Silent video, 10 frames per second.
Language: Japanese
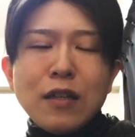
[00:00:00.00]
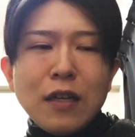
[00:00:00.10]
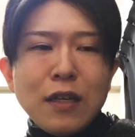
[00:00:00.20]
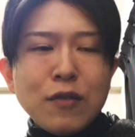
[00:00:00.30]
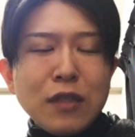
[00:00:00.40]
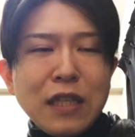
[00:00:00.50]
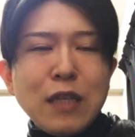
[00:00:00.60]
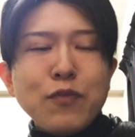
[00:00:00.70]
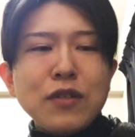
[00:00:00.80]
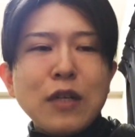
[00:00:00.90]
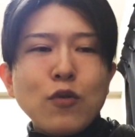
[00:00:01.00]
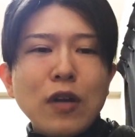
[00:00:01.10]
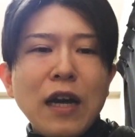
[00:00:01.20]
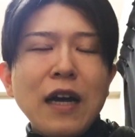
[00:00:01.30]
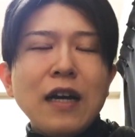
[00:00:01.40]
えー、DV だと
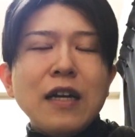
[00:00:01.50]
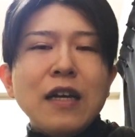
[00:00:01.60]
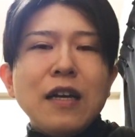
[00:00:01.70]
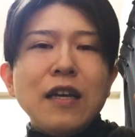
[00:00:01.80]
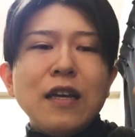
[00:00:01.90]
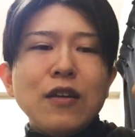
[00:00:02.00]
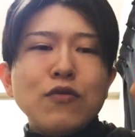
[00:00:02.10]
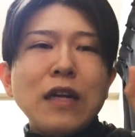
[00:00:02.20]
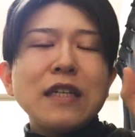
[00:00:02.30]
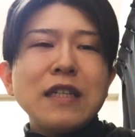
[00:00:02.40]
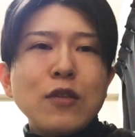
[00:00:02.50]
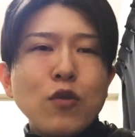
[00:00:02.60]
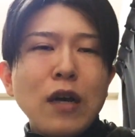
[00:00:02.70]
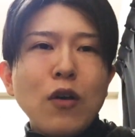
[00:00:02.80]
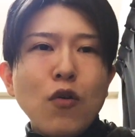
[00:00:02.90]
か、えー、浮気だ
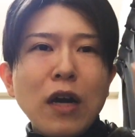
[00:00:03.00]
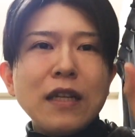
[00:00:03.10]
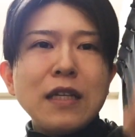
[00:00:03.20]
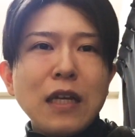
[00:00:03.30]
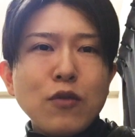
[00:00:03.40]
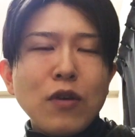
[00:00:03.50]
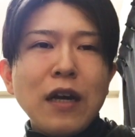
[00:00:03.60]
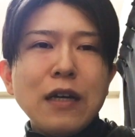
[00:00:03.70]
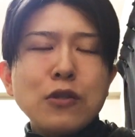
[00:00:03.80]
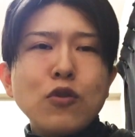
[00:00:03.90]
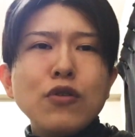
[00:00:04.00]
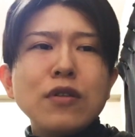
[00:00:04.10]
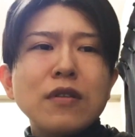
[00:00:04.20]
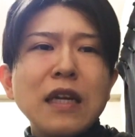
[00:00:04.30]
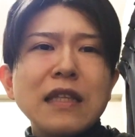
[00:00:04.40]
とか、お金だとか、そう
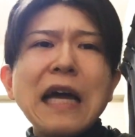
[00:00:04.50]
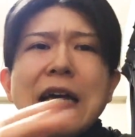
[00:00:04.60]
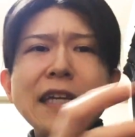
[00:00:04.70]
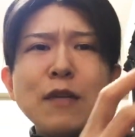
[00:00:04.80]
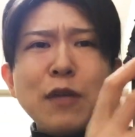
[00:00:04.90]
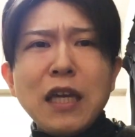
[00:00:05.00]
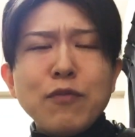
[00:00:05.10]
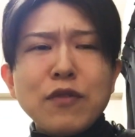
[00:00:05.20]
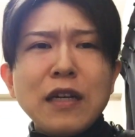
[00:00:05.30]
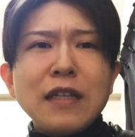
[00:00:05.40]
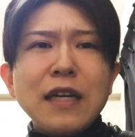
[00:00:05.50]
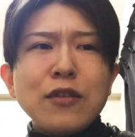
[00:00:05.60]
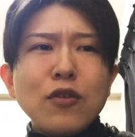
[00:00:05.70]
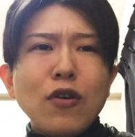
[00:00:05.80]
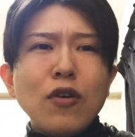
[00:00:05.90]
いった大義名分がな
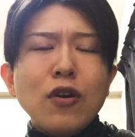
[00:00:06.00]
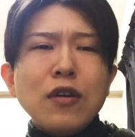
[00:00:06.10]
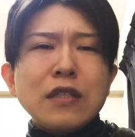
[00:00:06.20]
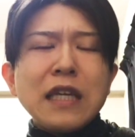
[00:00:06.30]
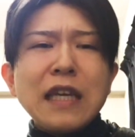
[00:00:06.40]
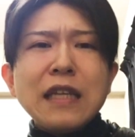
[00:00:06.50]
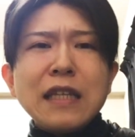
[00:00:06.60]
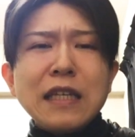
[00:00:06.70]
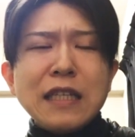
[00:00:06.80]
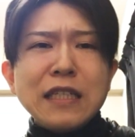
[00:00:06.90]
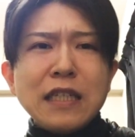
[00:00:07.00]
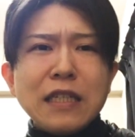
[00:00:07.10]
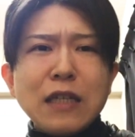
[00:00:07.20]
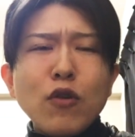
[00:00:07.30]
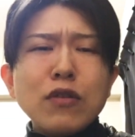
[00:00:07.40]
いと、世間的にして
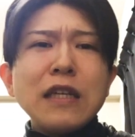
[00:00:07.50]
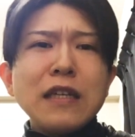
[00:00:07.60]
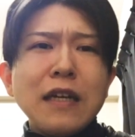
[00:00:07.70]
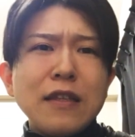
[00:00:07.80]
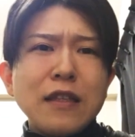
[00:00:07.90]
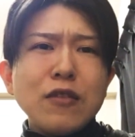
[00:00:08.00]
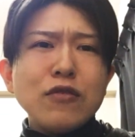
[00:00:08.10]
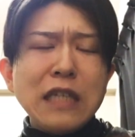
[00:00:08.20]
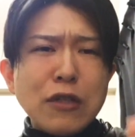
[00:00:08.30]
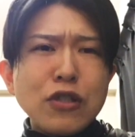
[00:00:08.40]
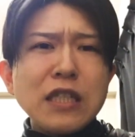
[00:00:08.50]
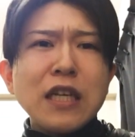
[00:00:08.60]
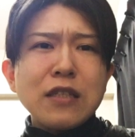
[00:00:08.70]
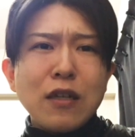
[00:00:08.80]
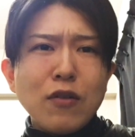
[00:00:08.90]
離婚できないっていう、育児
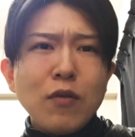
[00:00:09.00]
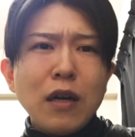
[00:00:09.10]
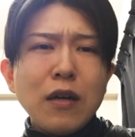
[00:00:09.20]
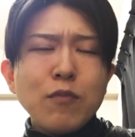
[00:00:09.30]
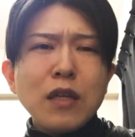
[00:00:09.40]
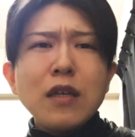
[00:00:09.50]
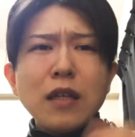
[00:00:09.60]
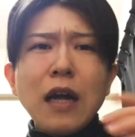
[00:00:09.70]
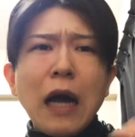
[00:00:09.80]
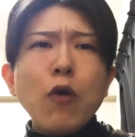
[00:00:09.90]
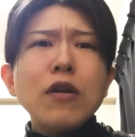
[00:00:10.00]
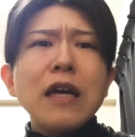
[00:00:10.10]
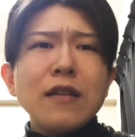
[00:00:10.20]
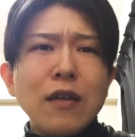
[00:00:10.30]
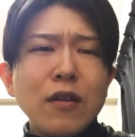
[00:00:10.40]
だろ。まだ、だからアホ
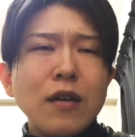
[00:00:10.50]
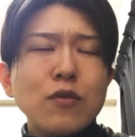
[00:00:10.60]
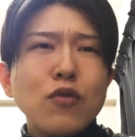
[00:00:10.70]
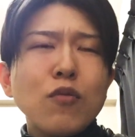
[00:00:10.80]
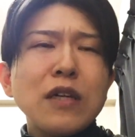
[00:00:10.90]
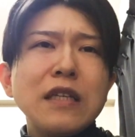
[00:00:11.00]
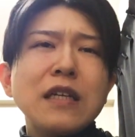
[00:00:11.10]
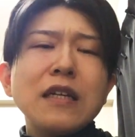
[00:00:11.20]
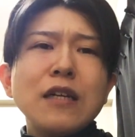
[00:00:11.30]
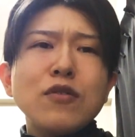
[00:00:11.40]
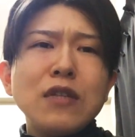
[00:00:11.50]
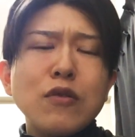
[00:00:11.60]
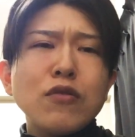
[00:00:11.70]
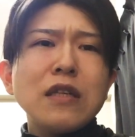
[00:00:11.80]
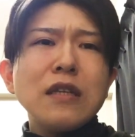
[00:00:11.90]
なんだよ。だから、そこまでいかないと離
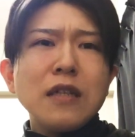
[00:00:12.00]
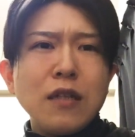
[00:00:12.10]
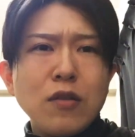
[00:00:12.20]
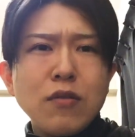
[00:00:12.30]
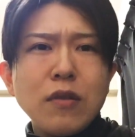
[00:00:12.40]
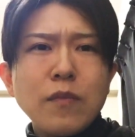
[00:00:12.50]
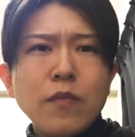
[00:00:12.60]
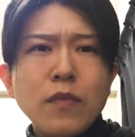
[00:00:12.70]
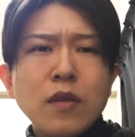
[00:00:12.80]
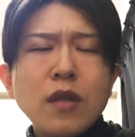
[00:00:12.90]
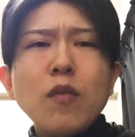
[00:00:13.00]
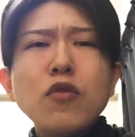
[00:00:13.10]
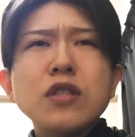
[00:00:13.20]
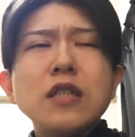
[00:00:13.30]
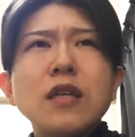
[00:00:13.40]
婚できないっていうのは。だから、
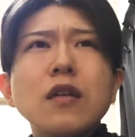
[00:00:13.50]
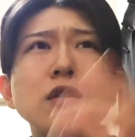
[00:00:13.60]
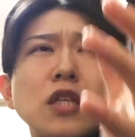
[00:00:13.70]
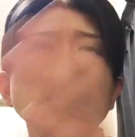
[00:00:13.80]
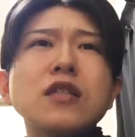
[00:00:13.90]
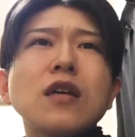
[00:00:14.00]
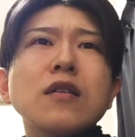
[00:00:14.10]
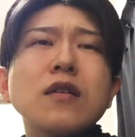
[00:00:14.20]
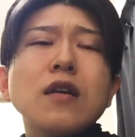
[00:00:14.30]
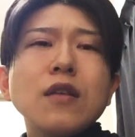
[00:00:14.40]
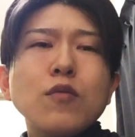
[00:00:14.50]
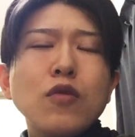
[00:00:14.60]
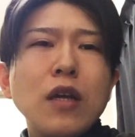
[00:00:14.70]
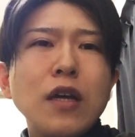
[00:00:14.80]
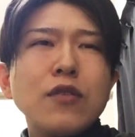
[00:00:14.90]
もしね、だからシェリーさんがね、
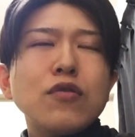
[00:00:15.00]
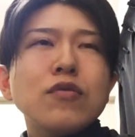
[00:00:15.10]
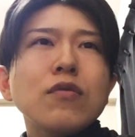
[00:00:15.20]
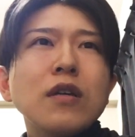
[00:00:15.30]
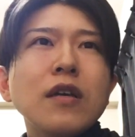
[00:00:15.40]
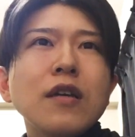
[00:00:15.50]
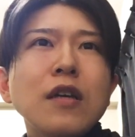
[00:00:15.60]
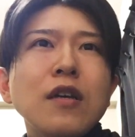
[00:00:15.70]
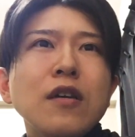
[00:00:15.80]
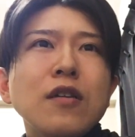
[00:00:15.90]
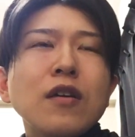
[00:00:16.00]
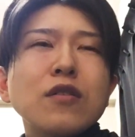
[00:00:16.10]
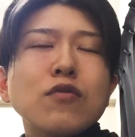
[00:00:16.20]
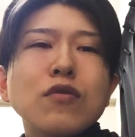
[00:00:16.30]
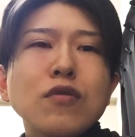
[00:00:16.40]
もう偉いっていうのはね、なん
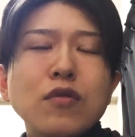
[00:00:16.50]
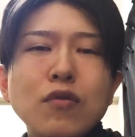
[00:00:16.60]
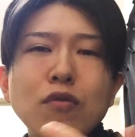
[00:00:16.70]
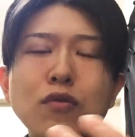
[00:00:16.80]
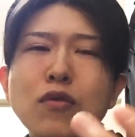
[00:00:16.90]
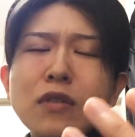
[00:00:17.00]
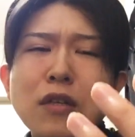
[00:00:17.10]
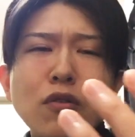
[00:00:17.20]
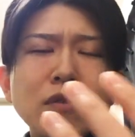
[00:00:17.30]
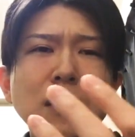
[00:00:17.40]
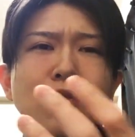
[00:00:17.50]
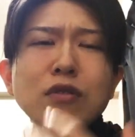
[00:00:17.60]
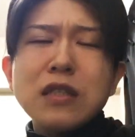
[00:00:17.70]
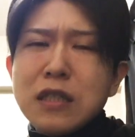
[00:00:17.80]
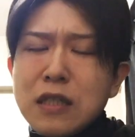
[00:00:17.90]
かその、夫にこんなこ
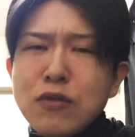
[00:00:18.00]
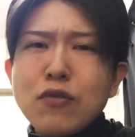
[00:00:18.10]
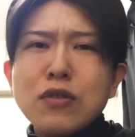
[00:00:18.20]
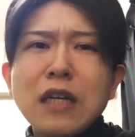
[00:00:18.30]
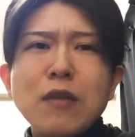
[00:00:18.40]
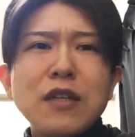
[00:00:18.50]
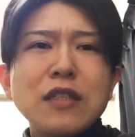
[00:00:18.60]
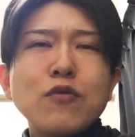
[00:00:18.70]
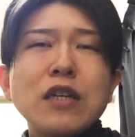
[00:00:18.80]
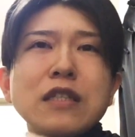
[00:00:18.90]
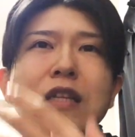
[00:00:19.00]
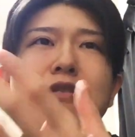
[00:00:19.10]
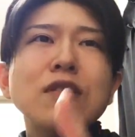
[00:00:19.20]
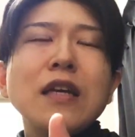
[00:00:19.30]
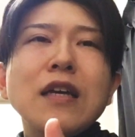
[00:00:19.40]
と、ひどいことされましたとかじゃ
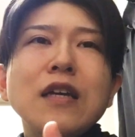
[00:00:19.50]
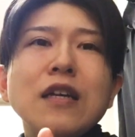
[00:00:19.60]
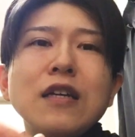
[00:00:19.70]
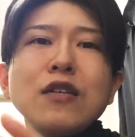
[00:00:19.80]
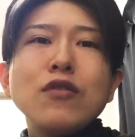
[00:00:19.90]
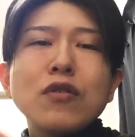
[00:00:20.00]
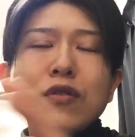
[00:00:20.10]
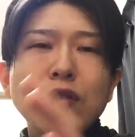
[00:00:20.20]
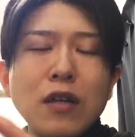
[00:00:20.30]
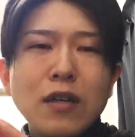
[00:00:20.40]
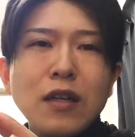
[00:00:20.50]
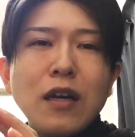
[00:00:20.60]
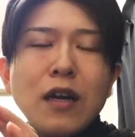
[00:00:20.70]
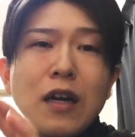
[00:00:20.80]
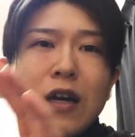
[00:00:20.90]
なくて、いろいろね、
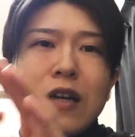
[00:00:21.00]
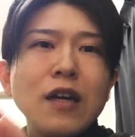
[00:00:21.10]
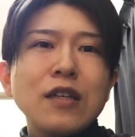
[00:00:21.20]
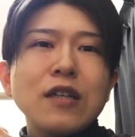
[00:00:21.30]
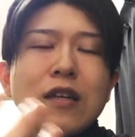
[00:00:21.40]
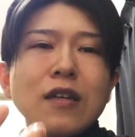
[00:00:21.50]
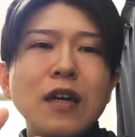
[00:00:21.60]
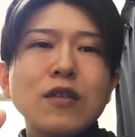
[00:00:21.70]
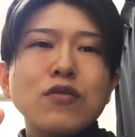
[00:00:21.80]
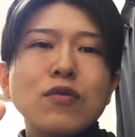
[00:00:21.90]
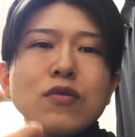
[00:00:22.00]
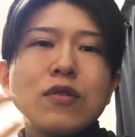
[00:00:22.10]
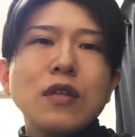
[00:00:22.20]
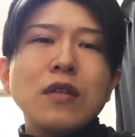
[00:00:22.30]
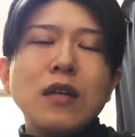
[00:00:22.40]
考えた結果、ちょっと、
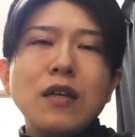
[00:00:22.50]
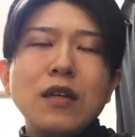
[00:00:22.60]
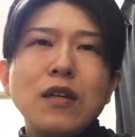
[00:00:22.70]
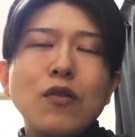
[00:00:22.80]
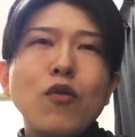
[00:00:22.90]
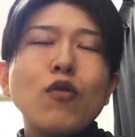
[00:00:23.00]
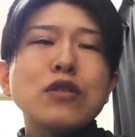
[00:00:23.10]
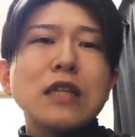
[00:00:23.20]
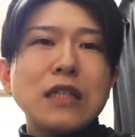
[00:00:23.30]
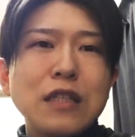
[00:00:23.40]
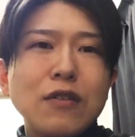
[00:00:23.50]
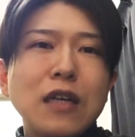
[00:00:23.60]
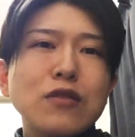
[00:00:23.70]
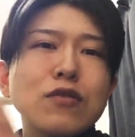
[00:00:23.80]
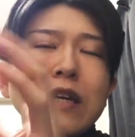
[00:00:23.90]
えー、方向性が違う、
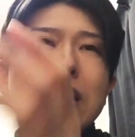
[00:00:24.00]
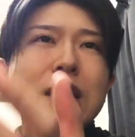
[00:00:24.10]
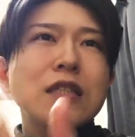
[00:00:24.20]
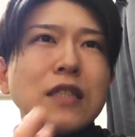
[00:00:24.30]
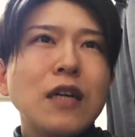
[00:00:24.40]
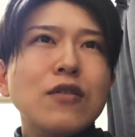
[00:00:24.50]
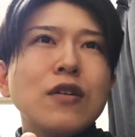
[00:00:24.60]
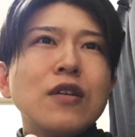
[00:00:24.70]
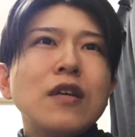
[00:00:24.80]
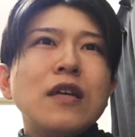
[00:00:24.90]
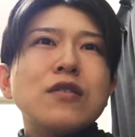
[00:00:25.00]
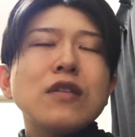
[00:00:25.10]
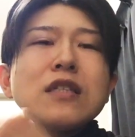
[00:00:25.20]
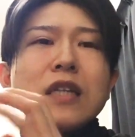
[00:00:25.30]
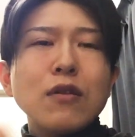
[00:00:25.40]
家族のあり方が違う、えー、す
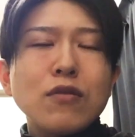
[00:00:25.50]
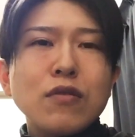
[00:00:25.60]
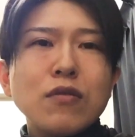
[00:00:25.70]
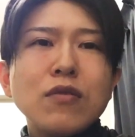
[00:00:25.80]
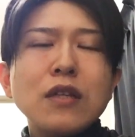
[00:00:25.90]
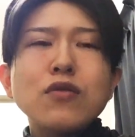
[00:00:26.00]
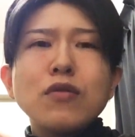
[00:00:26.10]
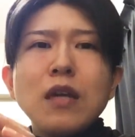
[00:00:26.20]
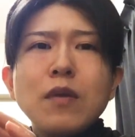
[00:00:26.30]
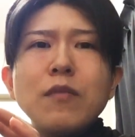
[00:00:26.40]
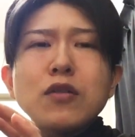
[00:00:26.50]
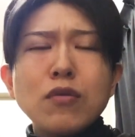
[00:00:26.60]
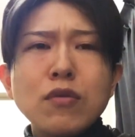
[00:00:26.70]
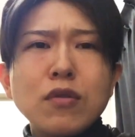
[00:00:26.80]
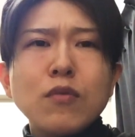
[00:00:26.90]
れ違うっていうので、ちょっとやめま
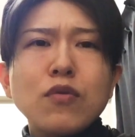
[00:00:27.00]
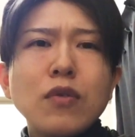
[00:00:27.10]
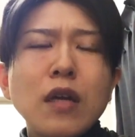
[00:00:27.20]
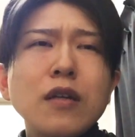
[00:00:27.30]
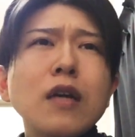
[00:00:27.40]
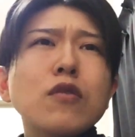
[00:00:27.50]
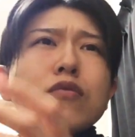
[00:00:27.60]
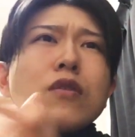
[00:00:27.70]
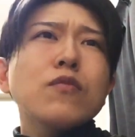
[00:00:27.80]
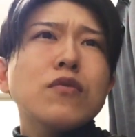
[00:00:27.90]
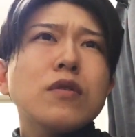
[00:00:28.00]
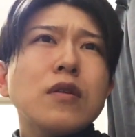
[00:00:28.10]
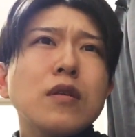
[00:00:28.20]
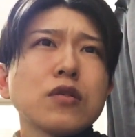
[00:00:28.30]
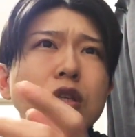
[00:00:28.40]
しょうっていう、えらいことだと思うだっ
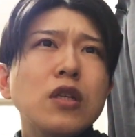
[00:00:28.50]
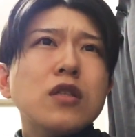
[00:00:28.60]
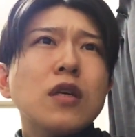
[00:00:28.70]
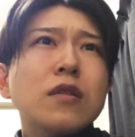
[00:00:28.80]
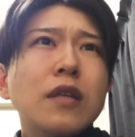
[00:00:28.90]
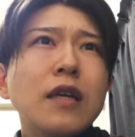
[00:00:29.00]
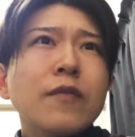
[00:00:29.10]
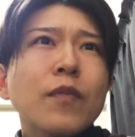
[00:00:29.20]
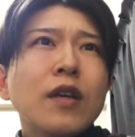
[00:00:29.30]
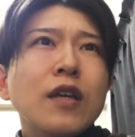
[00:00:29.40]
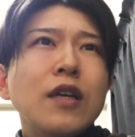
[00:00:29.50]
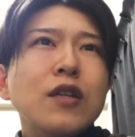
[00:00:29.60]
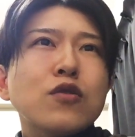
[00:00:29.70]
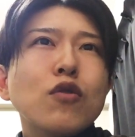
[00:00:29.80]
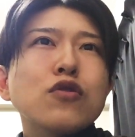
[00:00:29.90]
て、シェリーさんね、
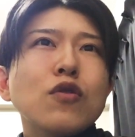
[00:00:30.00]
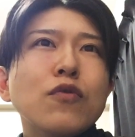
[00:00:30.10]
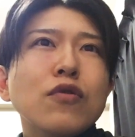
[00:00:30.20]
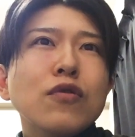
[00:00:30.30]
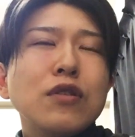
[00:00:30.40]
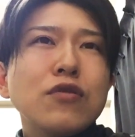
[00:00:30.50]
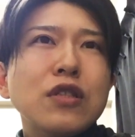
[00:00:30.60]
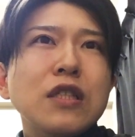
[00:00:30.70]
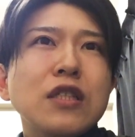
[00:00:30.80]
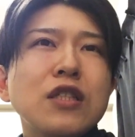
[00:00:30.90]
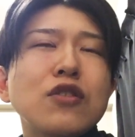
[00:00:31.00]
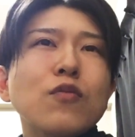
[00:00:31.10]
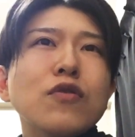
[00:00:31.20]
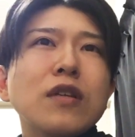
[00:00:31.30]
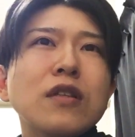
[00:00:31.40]
えー、長女もいるし、次女
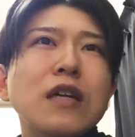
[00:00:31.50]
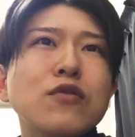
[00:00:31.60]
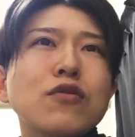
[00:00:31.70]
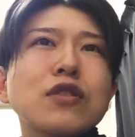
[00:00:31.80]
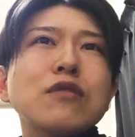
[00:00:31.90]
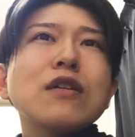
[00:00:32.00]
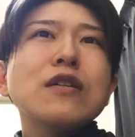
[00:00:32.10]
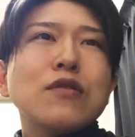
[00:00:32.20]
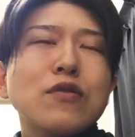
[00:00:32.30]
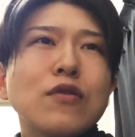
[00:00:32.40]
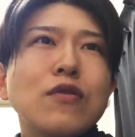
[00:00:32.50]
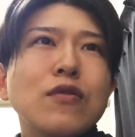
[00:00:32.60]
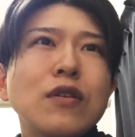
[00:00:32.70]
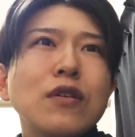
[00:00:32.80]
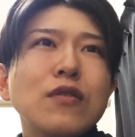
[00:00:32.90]
もね、誕生してるわけですよ。
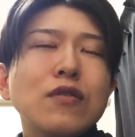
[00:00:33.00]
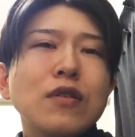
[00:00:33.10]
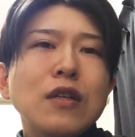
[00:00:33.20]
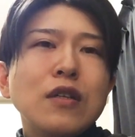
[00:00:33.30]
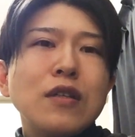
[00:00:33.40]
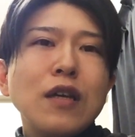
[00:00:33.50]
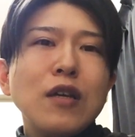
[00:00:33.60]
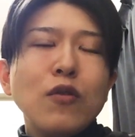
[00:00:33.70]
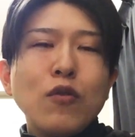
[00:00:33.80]
えで、